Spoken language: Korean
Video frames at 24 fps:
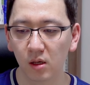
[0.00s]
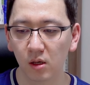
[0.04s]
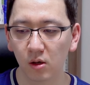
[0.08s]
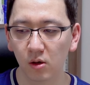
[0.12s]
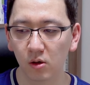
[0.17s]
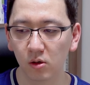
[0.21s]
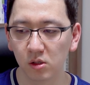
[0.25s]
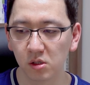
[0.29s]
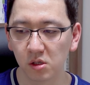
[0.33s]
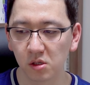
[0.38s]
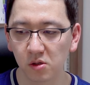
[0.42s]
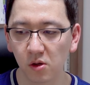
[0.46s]

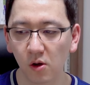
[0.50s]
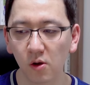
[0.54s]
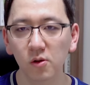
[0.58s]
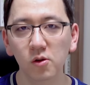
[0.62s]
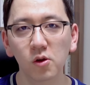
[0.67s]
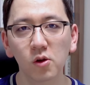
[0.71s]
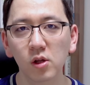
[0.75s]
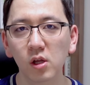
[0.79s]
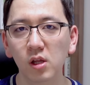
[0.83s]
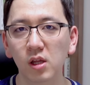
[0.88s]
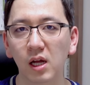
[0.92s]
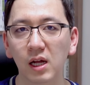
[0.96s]
어 이제
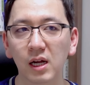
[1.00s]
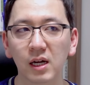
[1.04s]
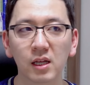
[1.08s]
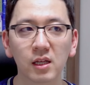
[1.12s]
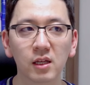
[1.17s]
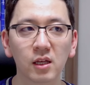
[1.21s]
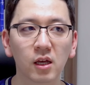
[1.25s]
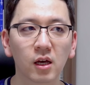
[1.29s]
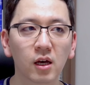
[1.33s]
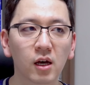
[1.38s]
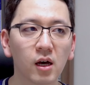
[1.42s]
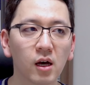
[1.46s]
성년의
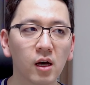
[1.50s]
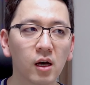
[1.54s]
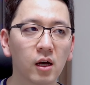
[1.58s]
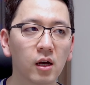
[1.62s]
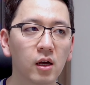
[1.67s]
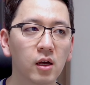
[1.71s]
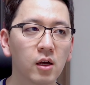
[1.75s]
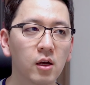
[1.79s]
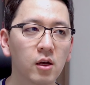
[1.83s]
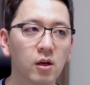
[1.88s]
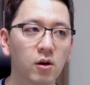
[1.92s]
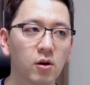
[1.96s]
날이니까
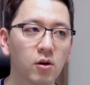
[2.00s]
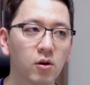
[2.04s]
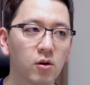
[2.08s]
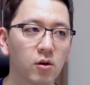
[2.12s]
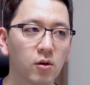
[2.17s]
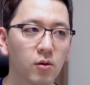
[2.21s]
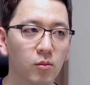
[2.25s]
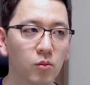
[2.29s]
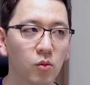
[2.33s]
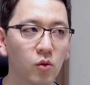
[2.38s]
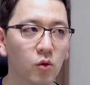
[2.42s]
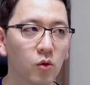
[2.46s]

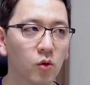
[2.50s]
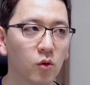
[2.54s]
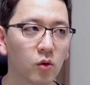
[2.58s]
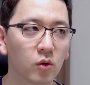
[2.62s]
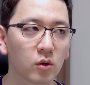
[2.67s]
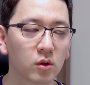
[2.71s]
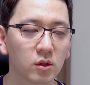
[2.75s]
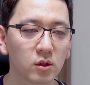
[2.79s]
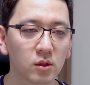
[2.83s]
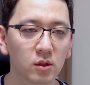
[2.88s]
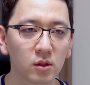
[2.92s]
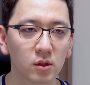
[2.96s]
어 뭐
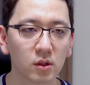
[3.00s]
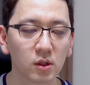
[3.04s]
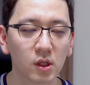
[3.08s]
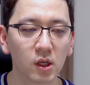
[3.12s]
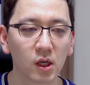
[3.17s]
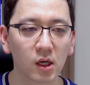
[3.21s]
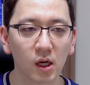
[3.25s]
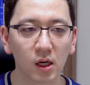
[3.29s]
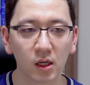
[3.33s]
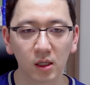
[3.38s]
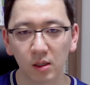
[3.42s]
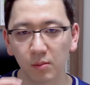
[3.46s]

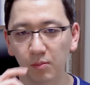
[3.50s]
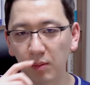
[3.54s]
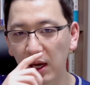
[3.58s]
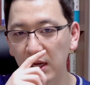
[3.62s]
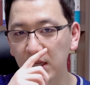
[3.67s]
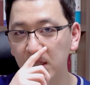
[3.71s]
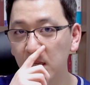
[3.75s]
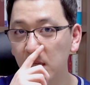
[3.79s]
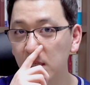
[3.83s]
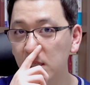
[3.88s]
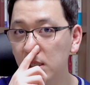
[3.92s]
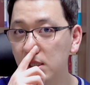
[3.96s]
그그니까그
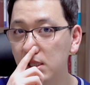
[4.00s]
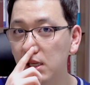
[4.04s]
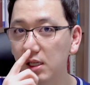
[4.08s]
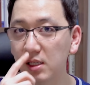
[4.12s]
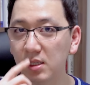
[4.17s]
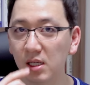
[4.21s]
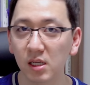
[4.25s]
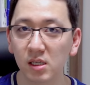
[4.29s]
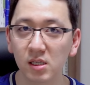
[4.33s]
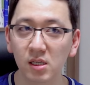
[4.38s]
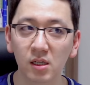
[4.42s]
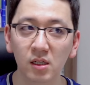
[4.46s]
발상 자체가
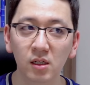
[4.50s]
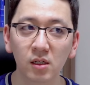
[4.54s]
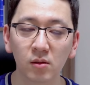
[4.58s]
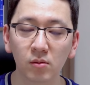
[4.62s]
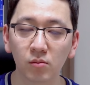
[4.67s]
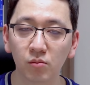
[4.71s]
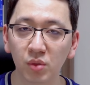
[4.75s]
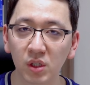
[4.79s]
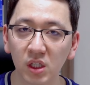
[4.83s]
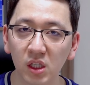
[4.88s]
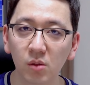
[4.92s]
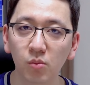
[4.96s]

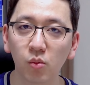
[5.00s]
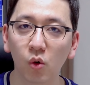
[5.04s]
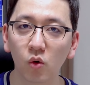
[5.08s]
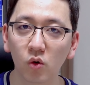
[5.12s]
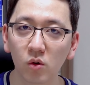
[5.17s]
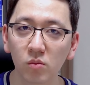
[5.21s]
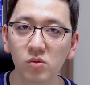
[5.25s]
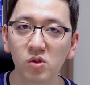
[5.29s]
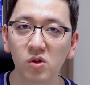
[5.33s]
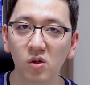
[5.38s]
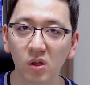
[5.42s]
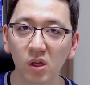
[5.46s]
사실은
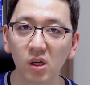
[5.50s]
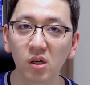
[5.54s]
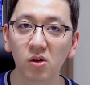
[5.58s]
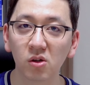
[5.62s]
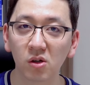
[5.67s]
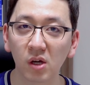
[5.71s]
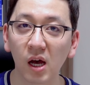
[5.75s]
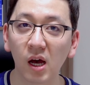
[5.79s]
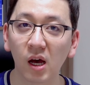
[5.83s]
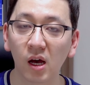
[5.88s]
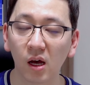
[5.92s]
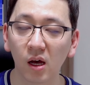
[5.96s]
비보금적인
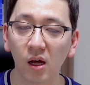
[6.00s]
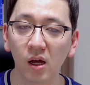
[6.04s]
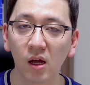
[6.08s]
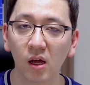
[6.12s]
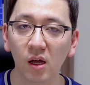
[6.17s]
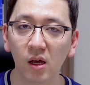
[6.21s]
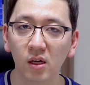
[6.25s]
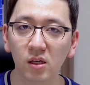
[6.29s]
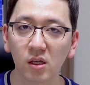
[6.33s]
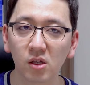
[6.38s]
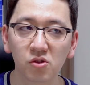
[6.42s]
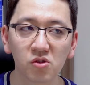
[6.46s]
거야.
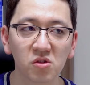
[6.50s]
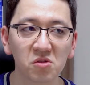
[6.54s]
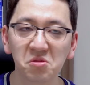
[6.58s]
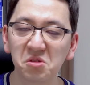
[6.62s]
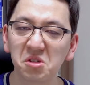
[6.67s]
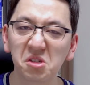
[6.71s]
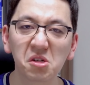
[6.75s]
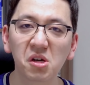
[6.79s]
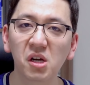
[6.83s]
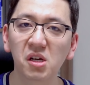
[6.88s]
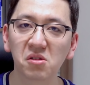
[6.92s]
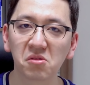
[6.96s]
예수님
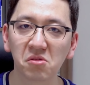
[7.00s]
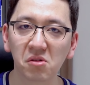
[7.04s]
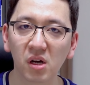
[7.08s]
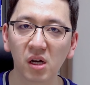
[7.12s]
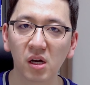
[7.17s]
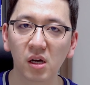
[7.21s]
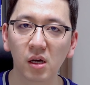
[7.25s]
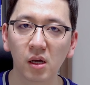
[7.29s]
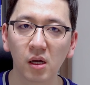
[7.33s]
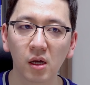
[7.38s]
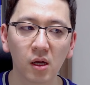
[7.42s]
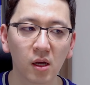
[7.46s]
싫어하는
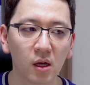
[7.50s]
거야.